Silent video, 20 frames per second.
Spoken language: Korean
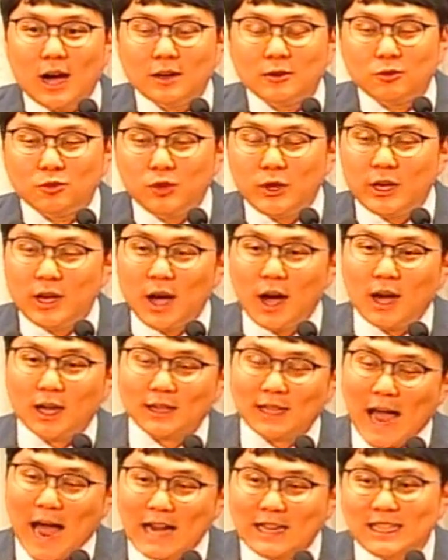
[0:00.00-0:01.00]
우리가
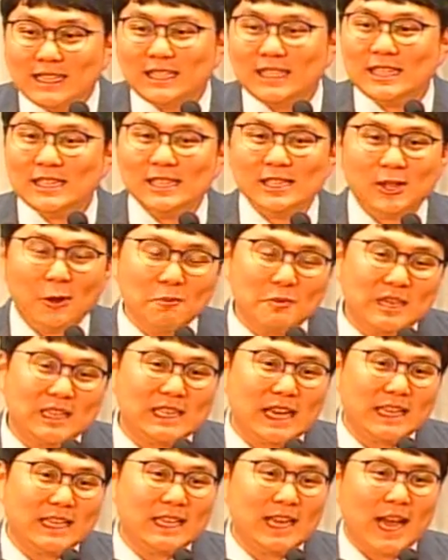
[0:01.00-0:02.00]
다른 신을
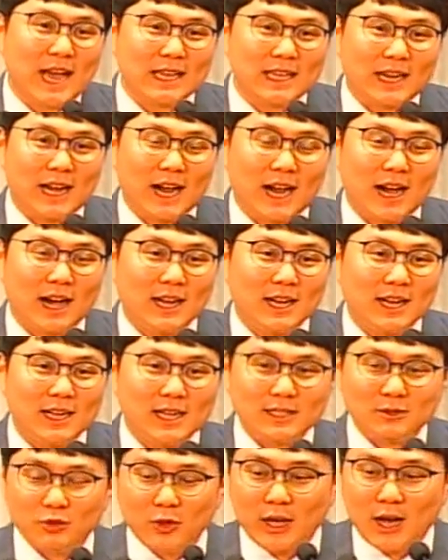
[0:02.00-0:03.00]
섬기자 이게 아니라
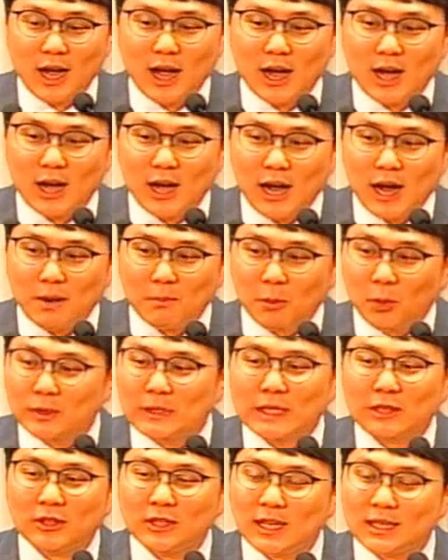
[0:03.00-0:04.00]
우리가
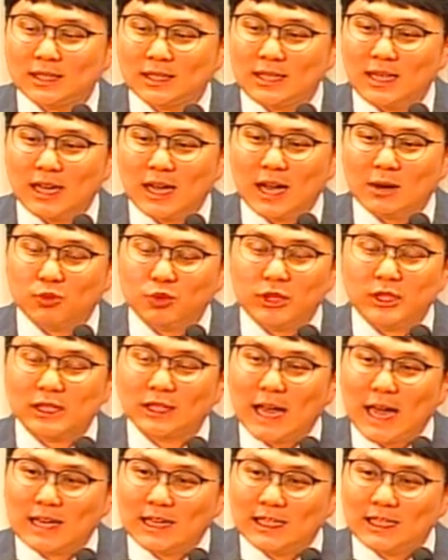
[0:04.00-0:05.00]
모세 떠났으니까 우리 이제
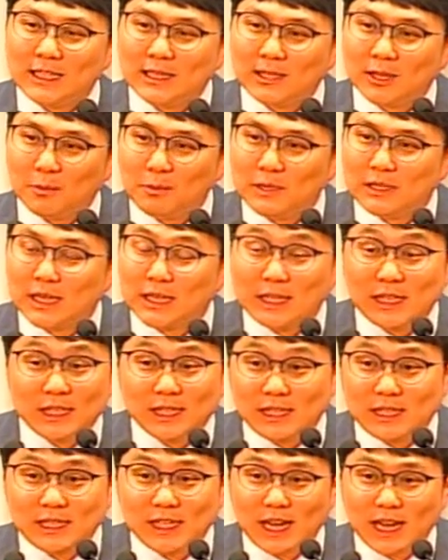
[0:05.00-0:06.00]
다른 신 섬기자 이
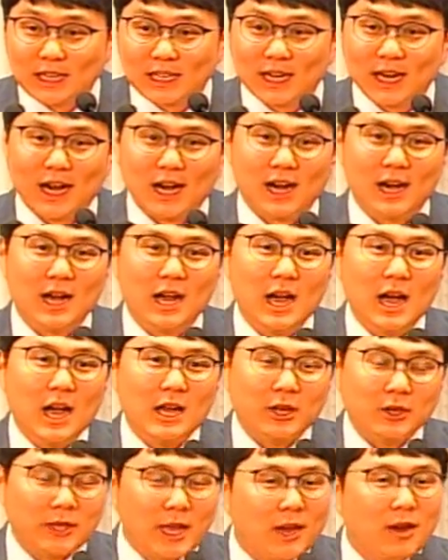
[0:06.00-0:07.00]
뜻이 아니라
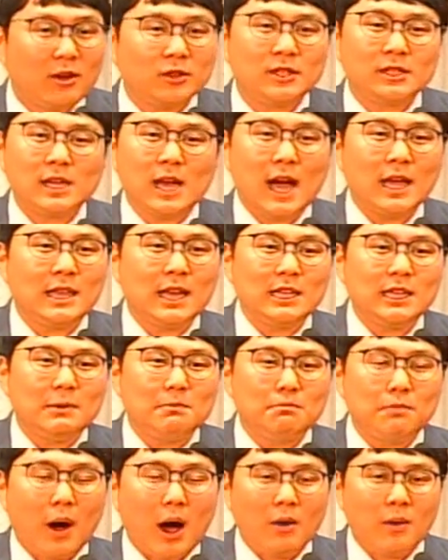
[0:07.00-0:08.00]
여태껏 이제
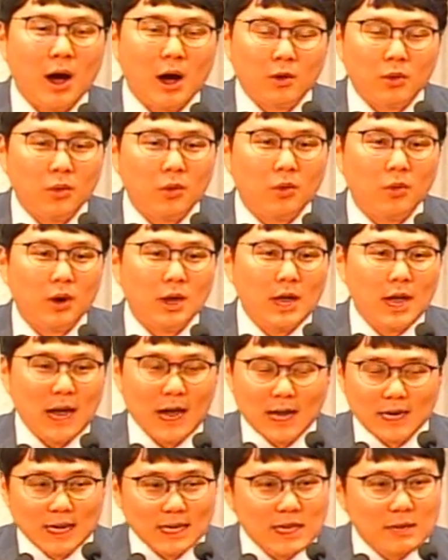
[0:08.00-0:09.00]
하나님 봐왔고
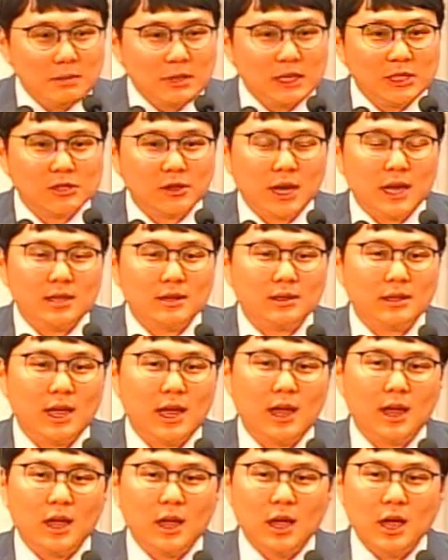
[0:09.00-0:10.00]
하나님
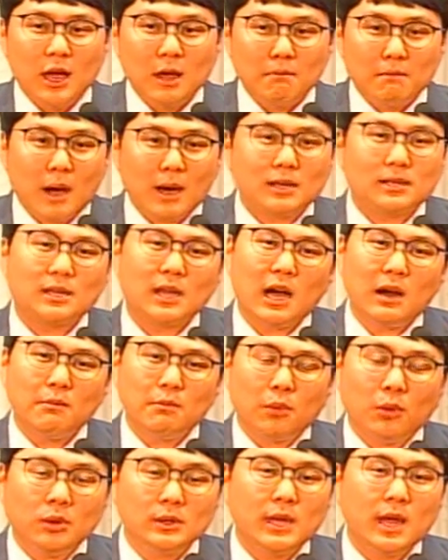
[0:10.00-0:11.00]
기적했는데 막상
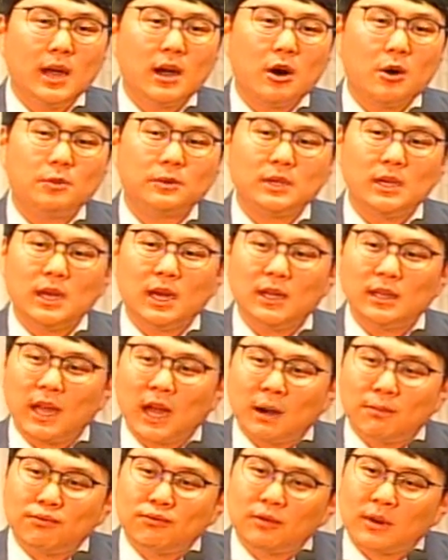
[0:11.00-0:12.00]
모세가 없으니까
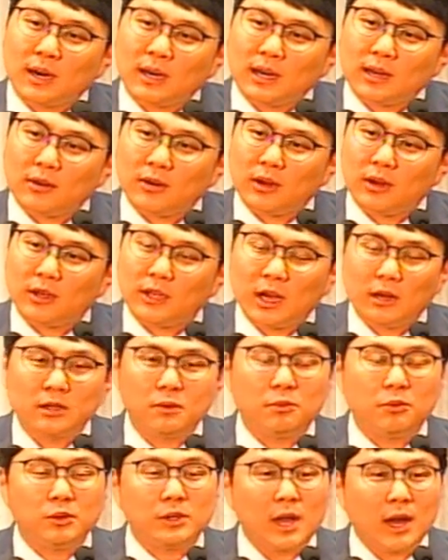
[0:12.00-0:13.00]
내가 불안한 거예요. 야, 이
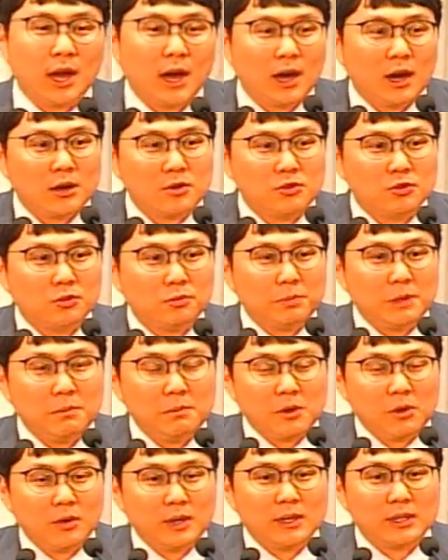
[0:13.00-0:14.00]
모세 가갖고
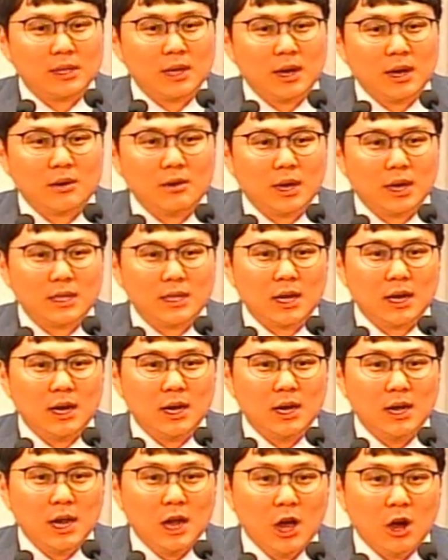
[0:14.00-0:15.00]
비명상한 거 아니야?
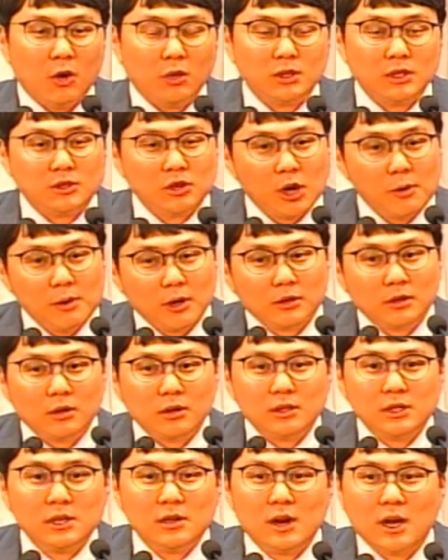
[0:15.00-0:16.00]
어디 절벽
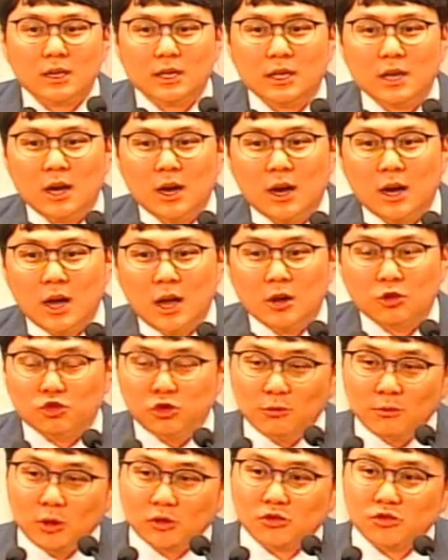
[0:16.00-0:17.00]
떨어진 거 아니냐?
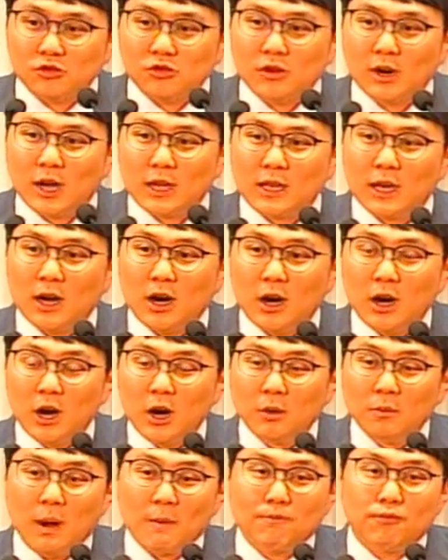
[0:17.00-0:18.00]
굶어 죽은 거 아니야?
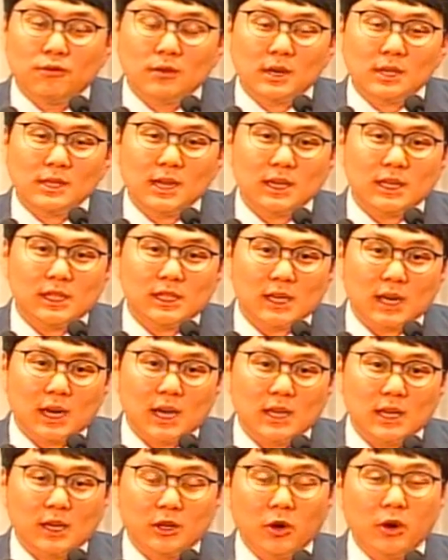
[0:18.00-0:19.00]
막 불안하기
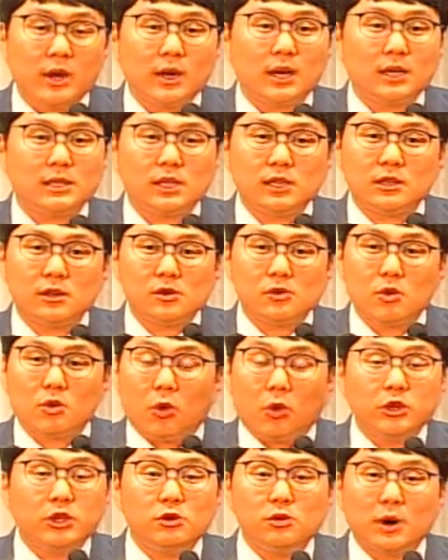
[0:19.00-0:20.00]
시작하니까 여기까지
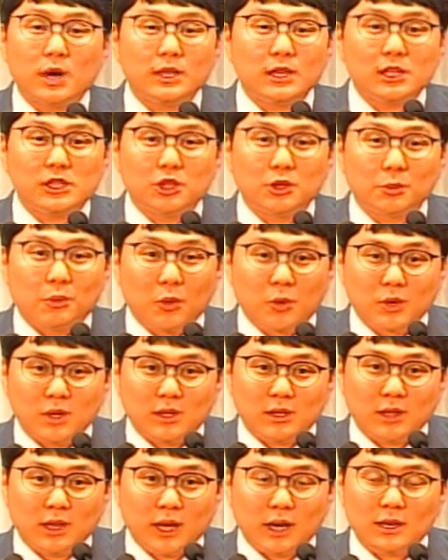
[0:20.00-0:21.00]
끌고 어디로 가야 될지도
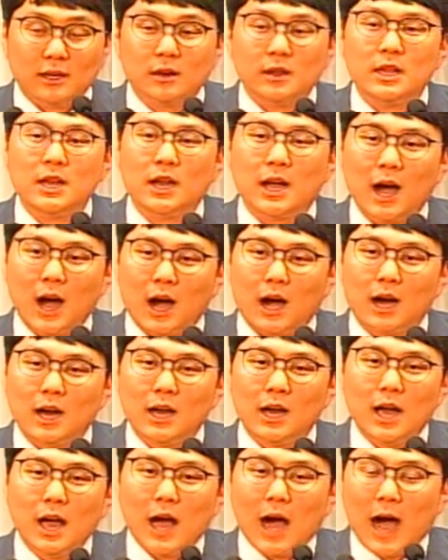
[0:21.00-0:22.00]
모르는데. 그러니까
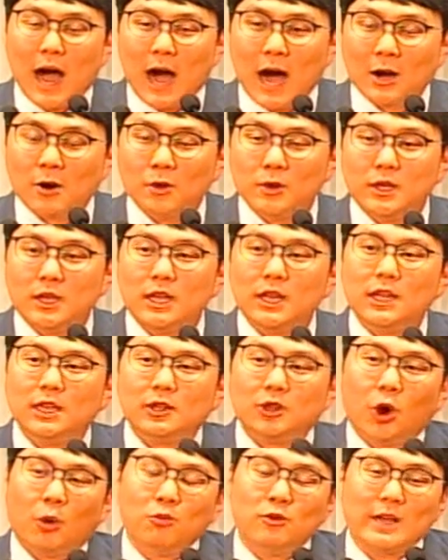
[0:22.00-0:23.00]
아론이
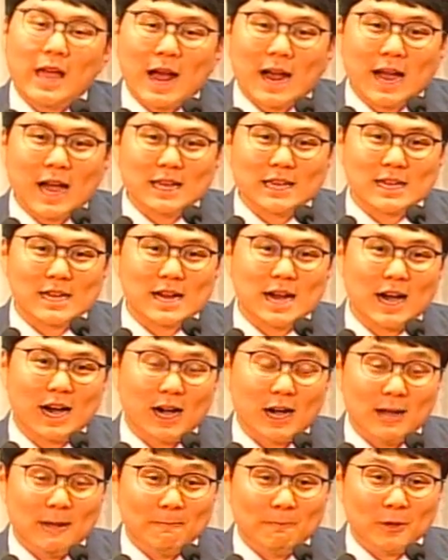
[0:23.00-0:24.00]
너무
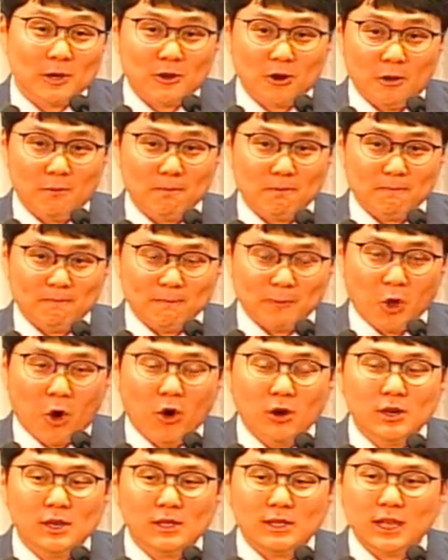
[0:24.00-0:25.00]
약하니까 그럼
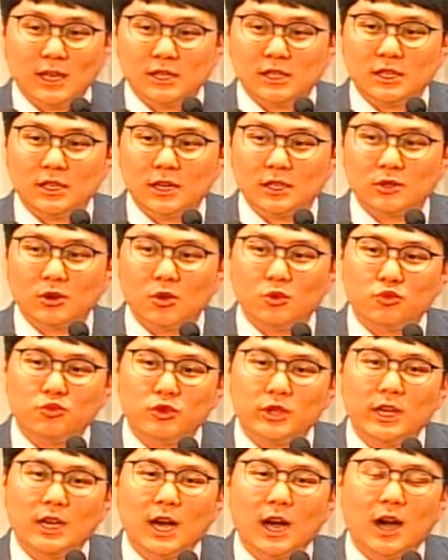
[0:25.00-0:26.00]
너를 대신해서
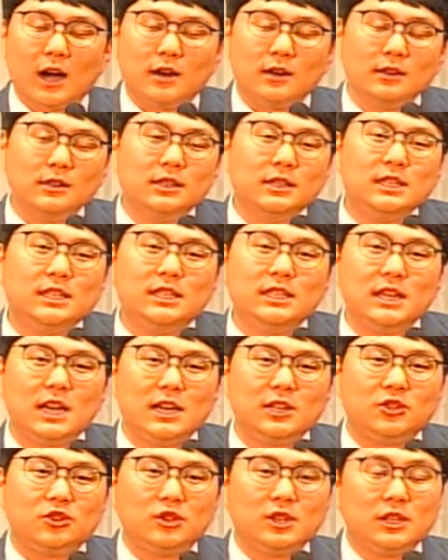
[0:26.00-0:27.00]
우리가
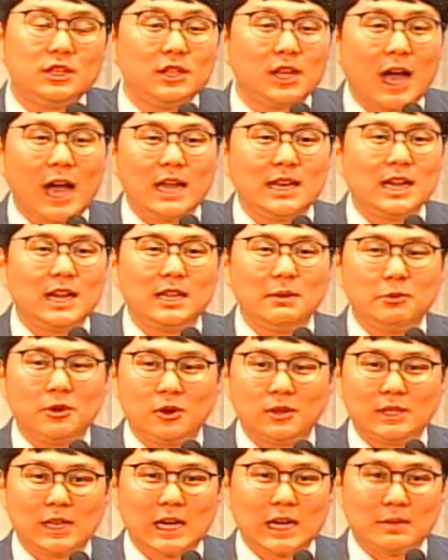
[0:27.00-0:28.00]
의지할 수 있는 하나님
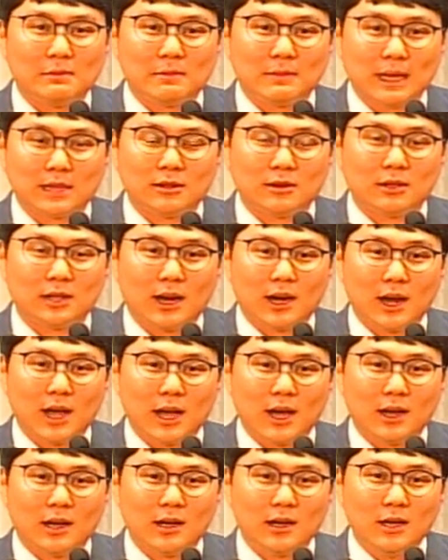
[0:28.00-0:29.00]
형상 하나만 만들어
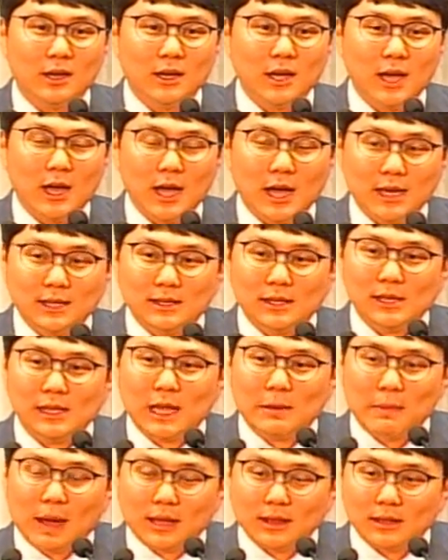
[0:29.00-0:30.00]
달라. 했을
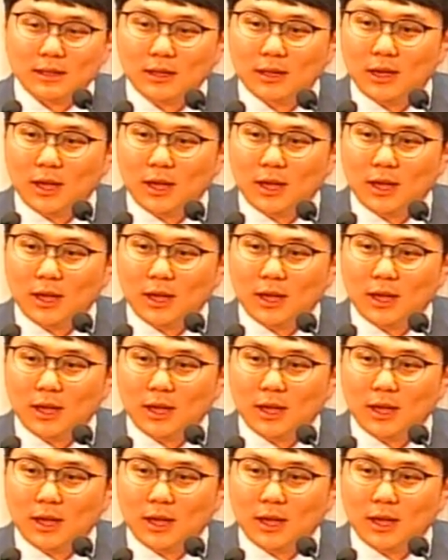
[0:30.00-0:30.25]
때 맞는